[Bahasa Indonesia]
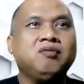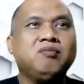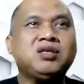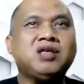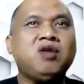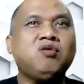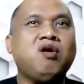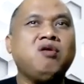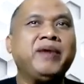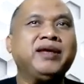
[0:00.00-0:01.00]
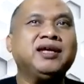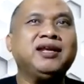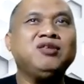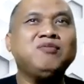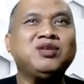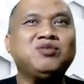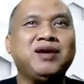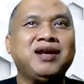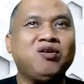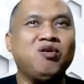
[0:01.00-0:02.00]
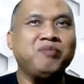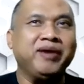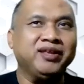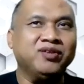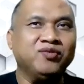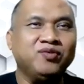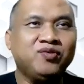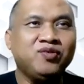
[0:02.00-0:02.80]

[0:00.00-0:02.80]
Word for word: Mas, kalau Kongbeng sana itu masuk mana Kongbeng itu?